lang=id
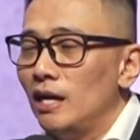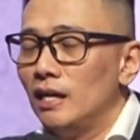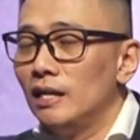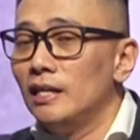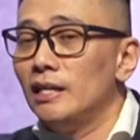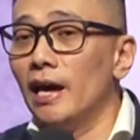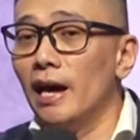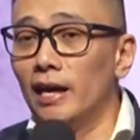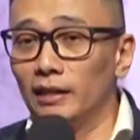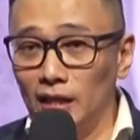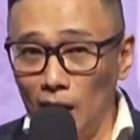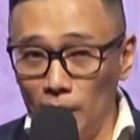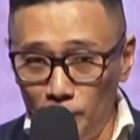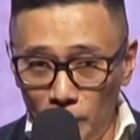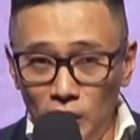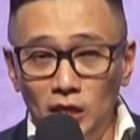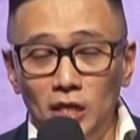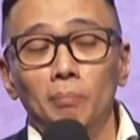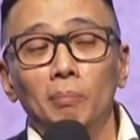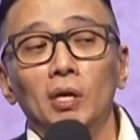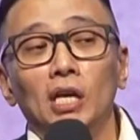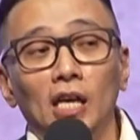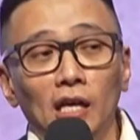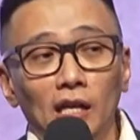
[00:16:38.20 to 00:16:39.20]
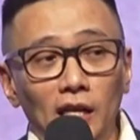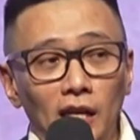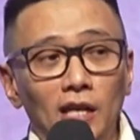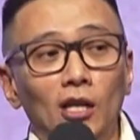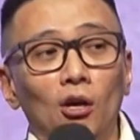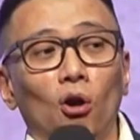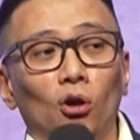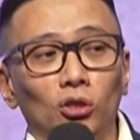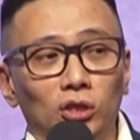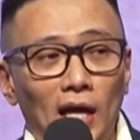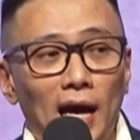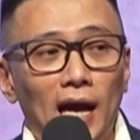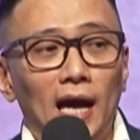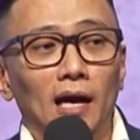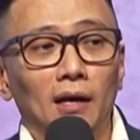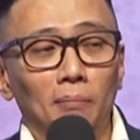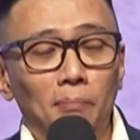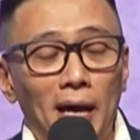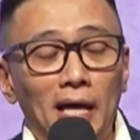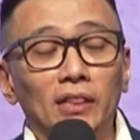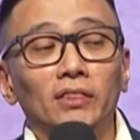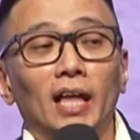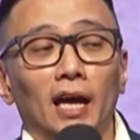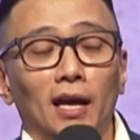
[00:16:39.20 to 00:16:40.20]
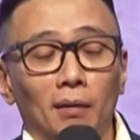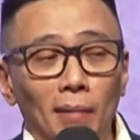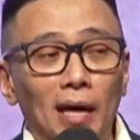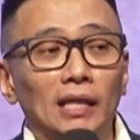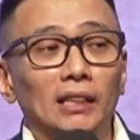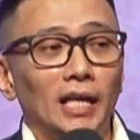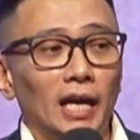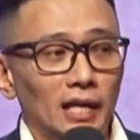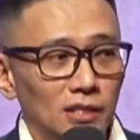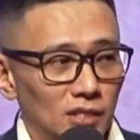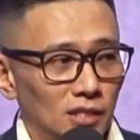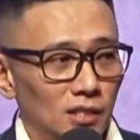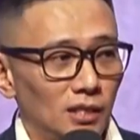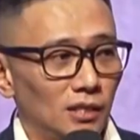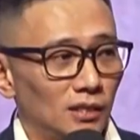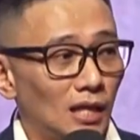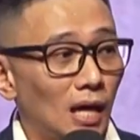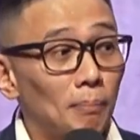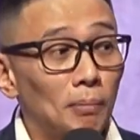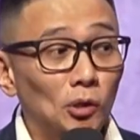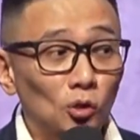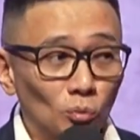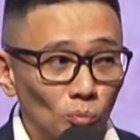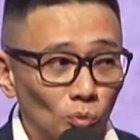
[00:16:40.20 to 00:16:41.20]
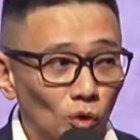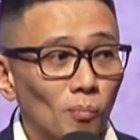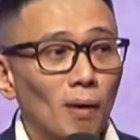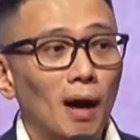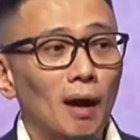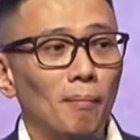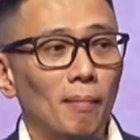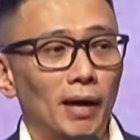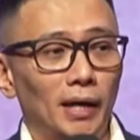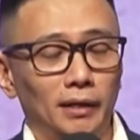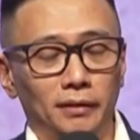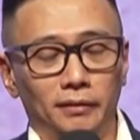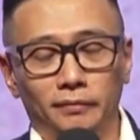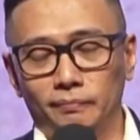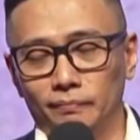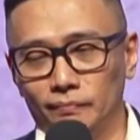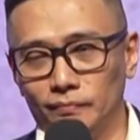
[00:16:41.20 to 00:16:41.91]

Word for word: Ya, tapi dibikinin kota benteng-benteng sih, tapi itu belum aman.